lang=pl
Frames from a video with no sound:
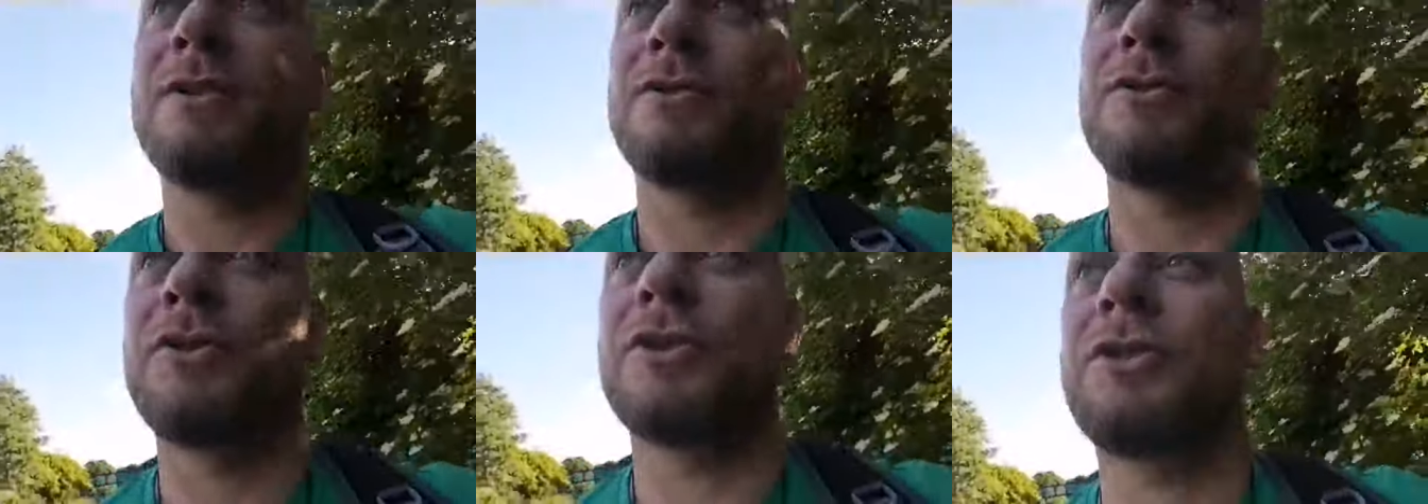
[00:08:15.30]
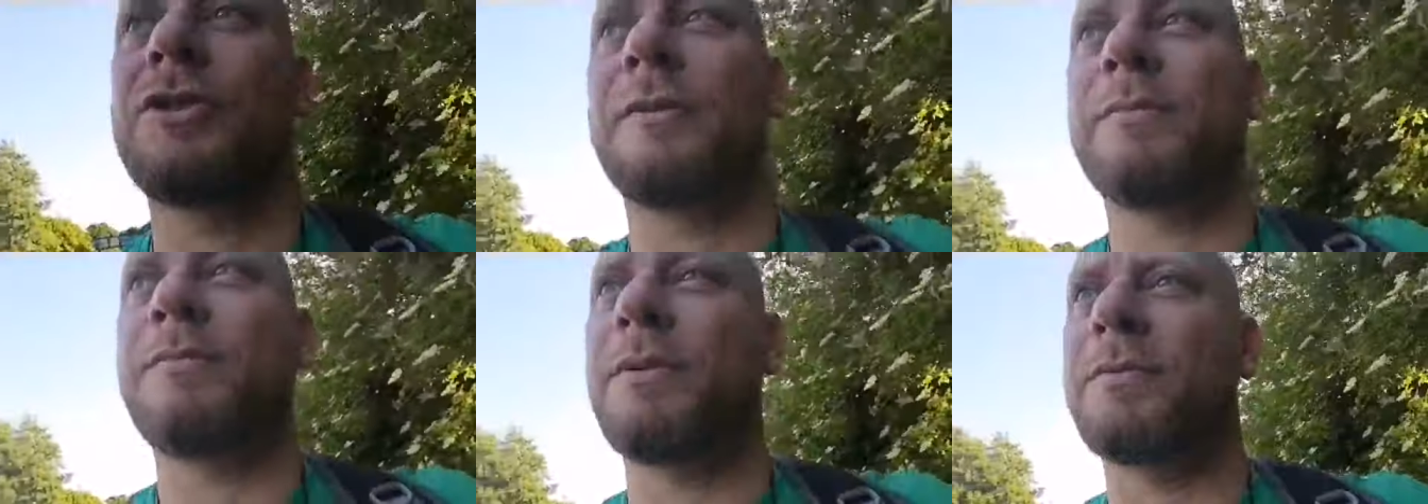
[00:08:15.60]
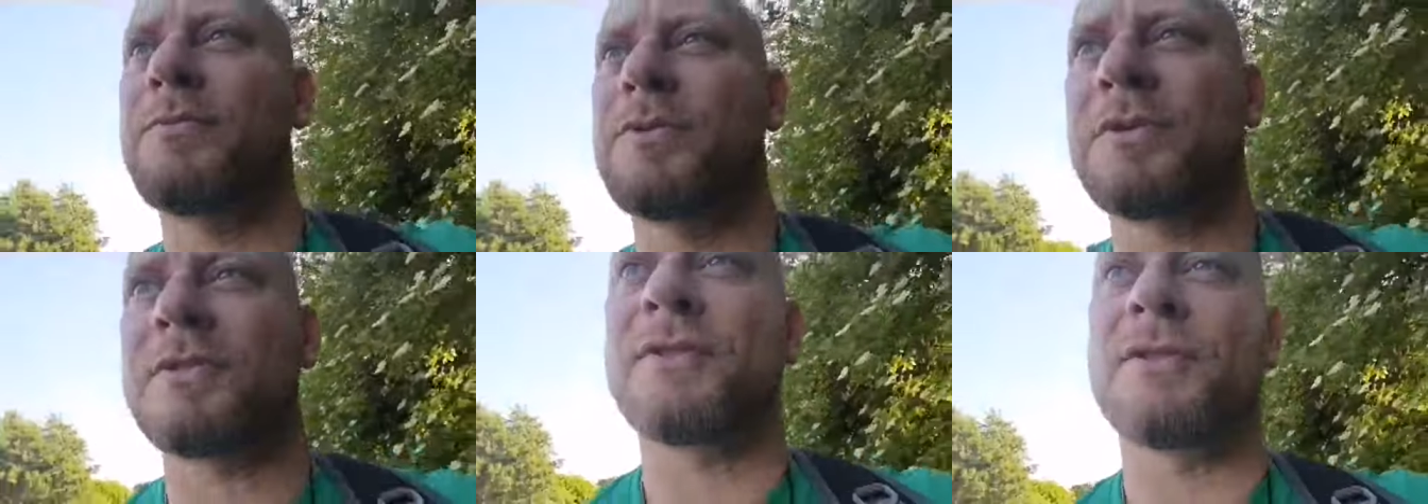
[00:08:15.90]
życie
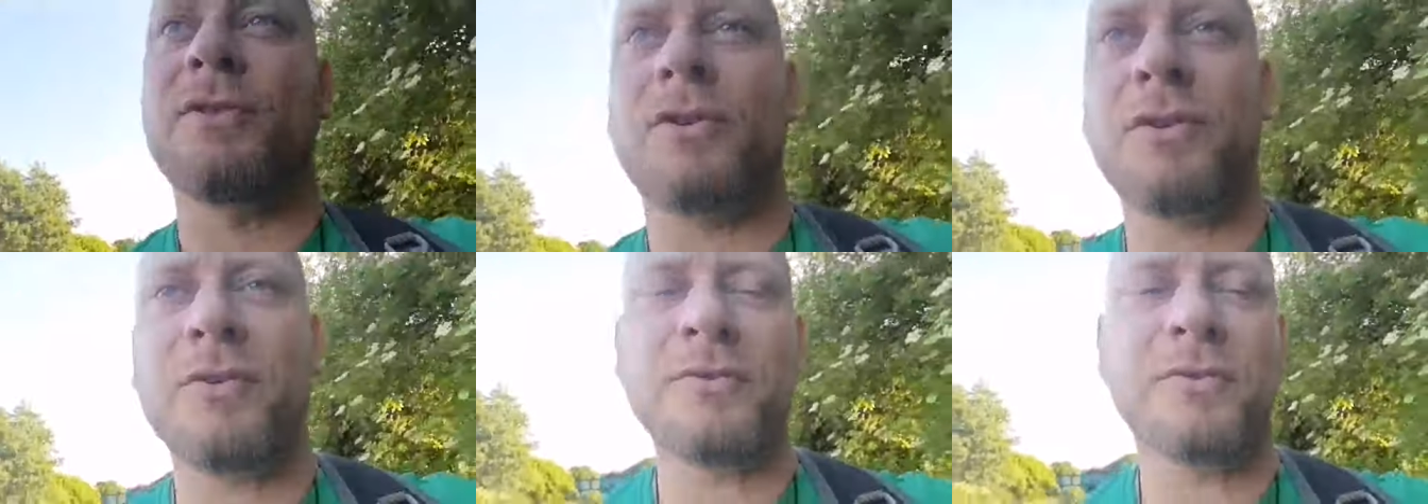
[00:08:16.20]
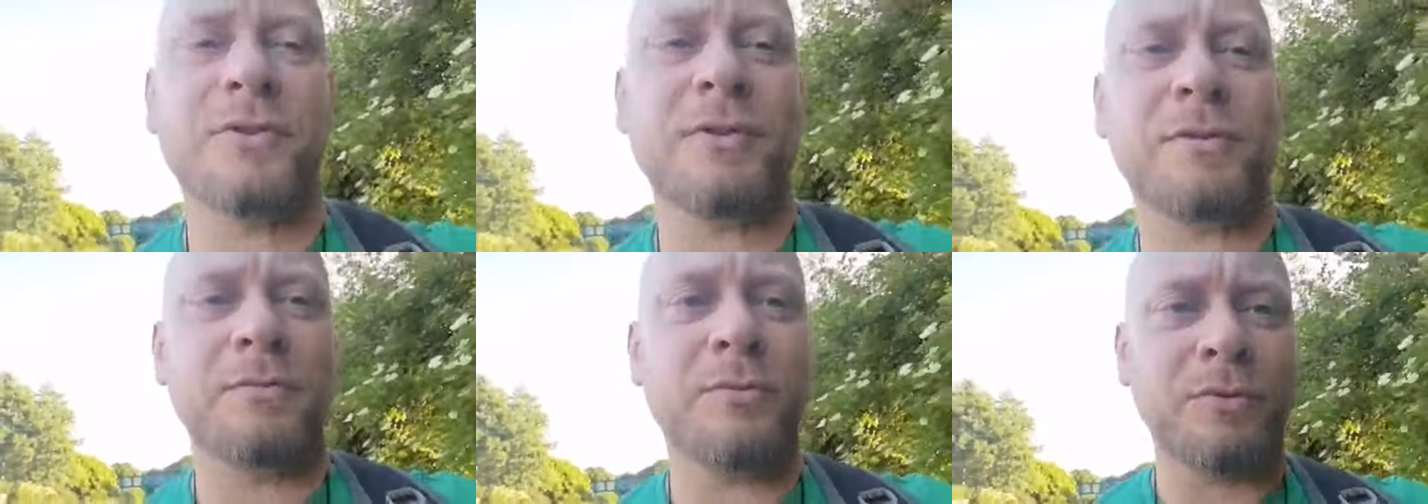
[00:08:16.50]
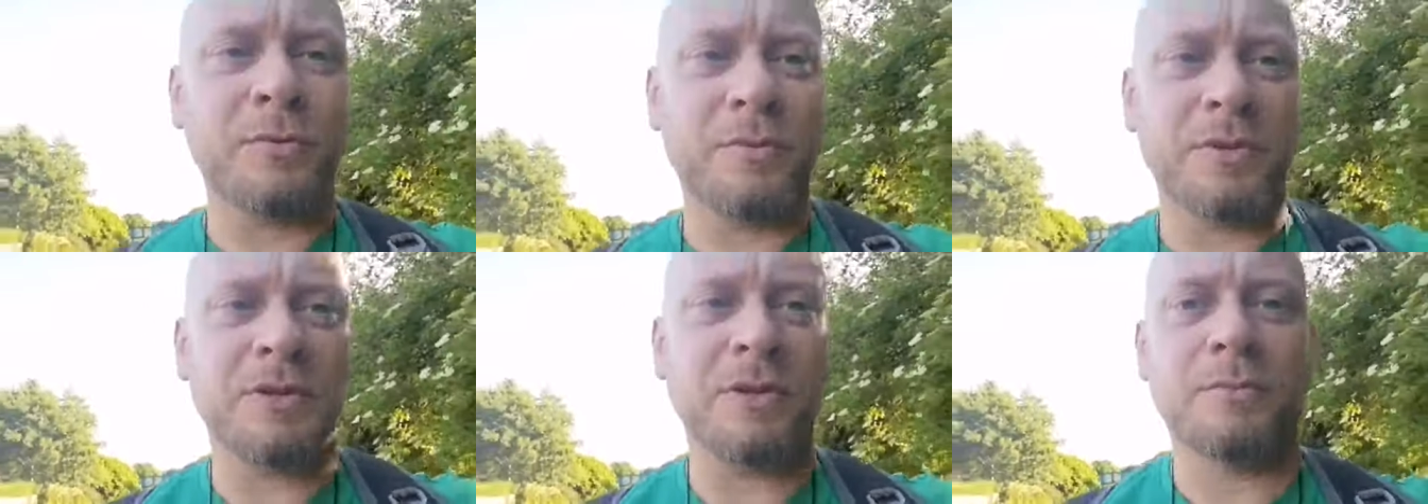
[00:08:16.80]
poprzez gorąco
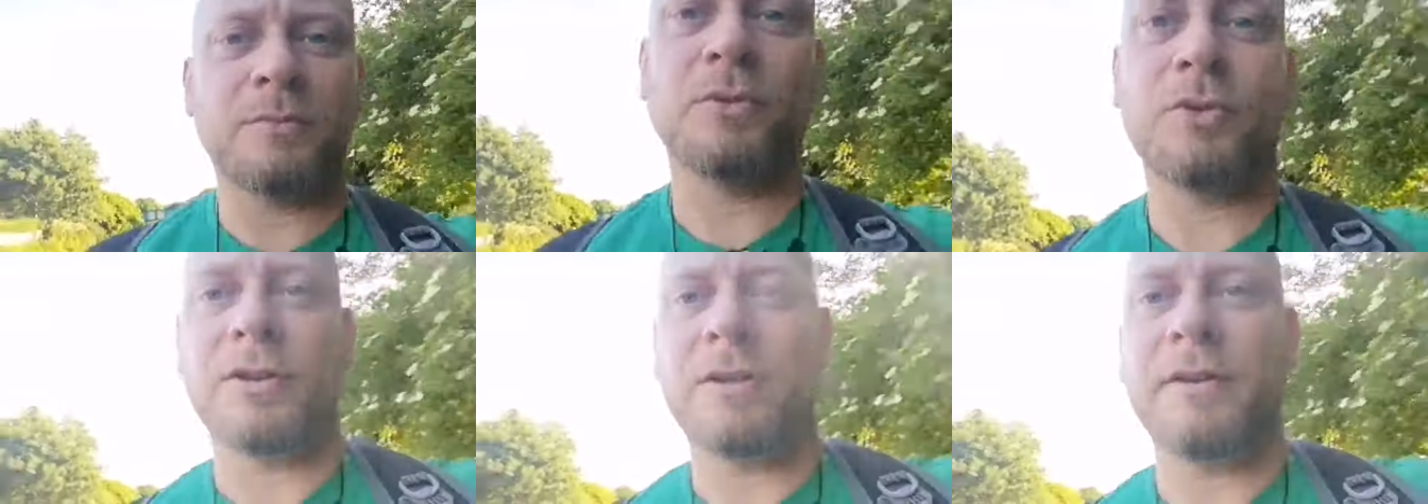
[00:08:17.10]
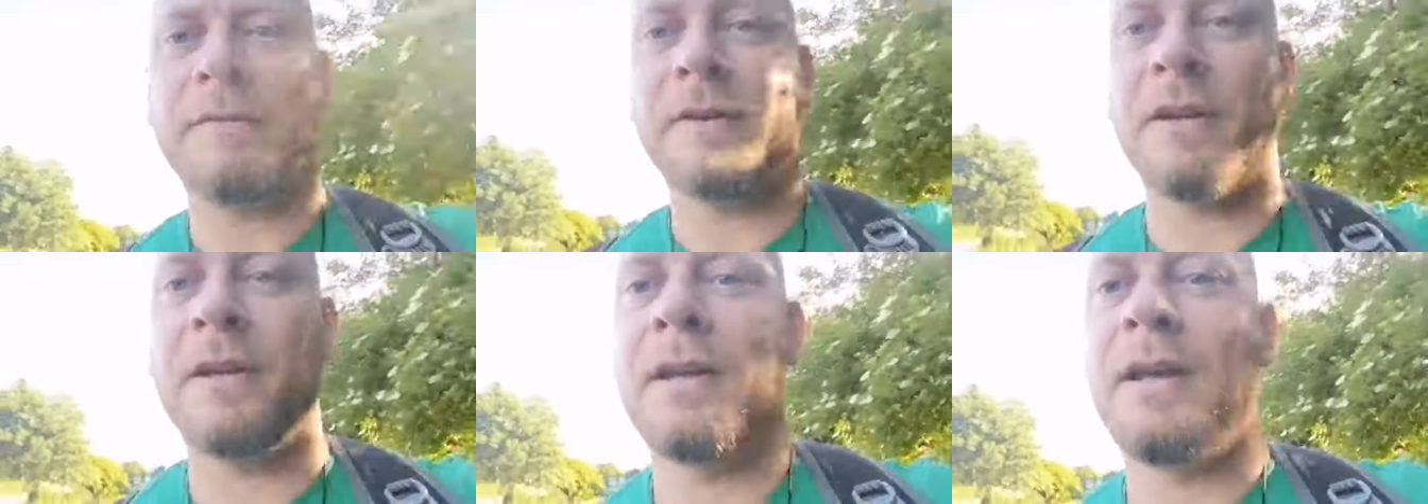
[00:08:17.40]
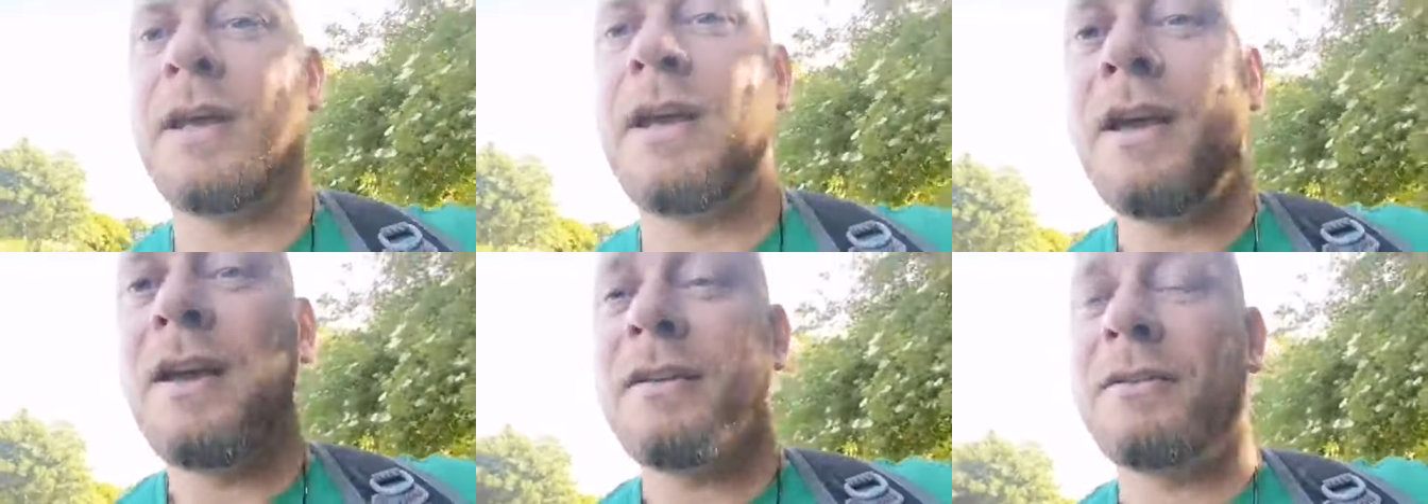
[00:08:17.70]
byłoby niemożliwe.
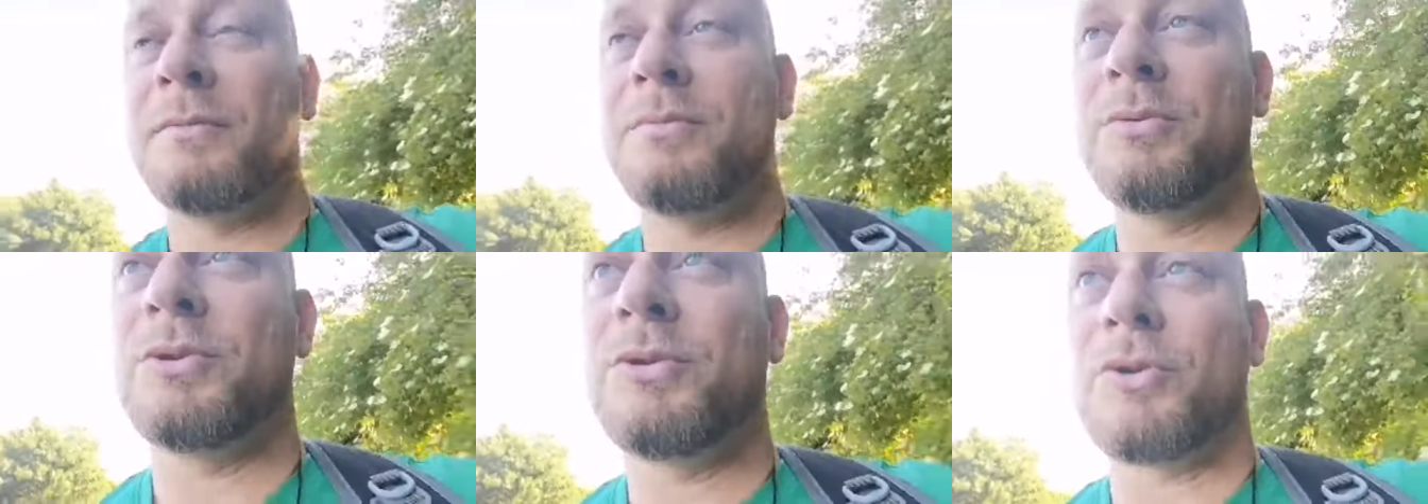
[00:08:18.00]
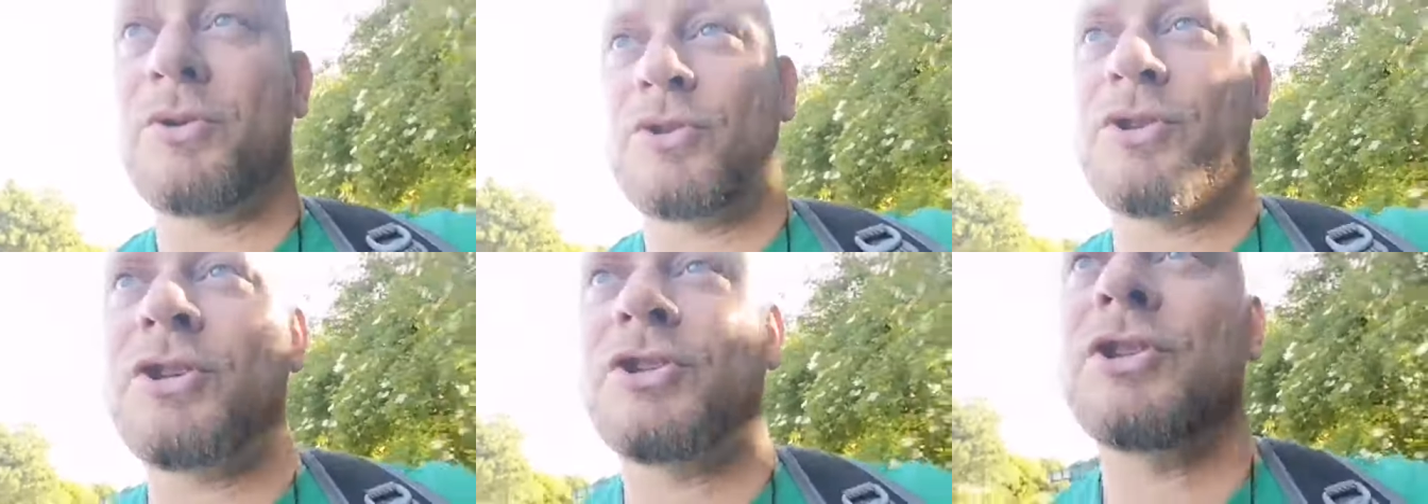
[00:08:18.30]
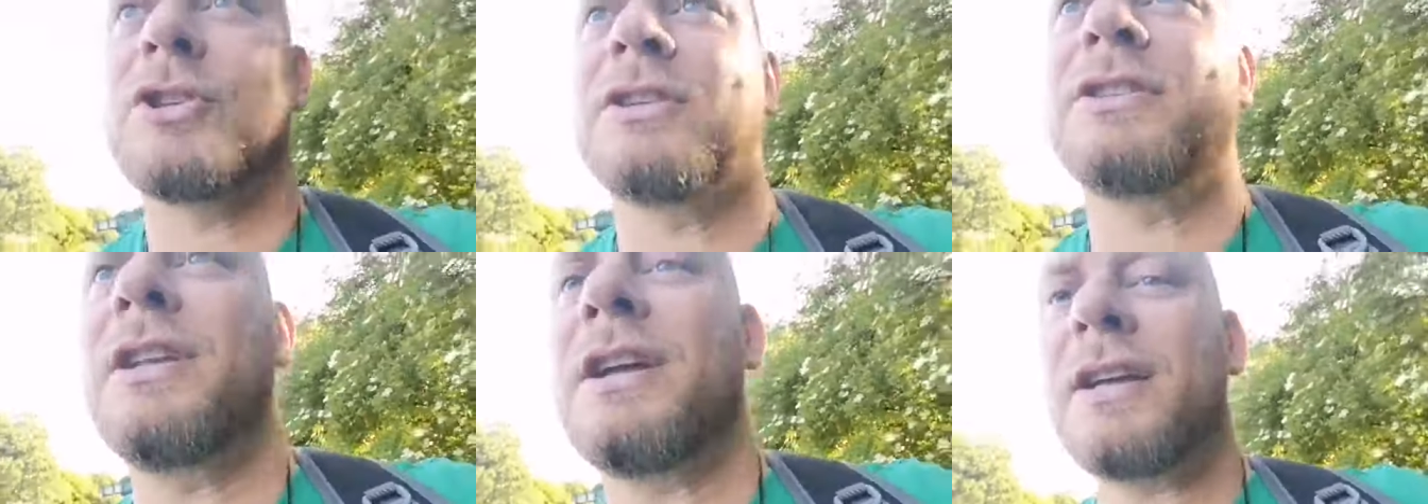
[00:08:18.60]
Gdyby było
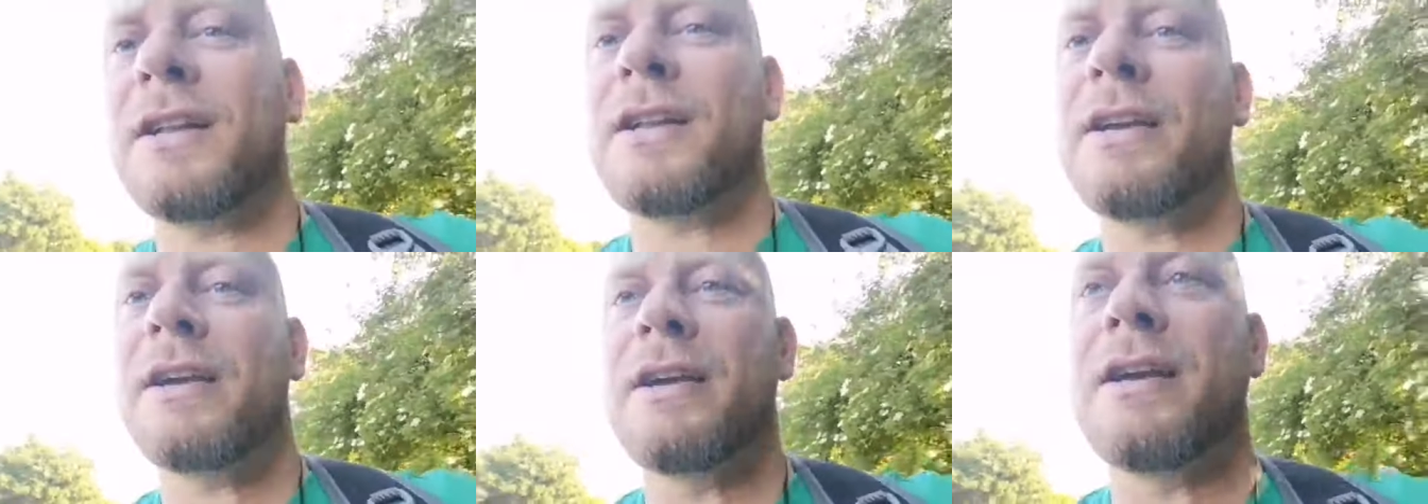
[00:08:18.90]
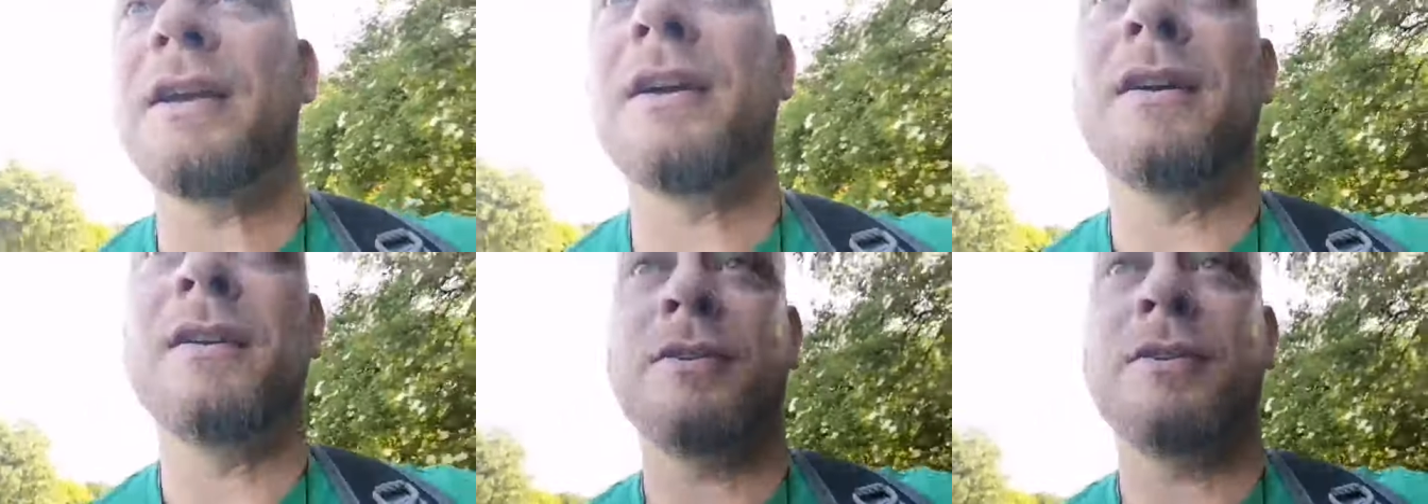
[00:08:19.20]
troszeczkę dalej,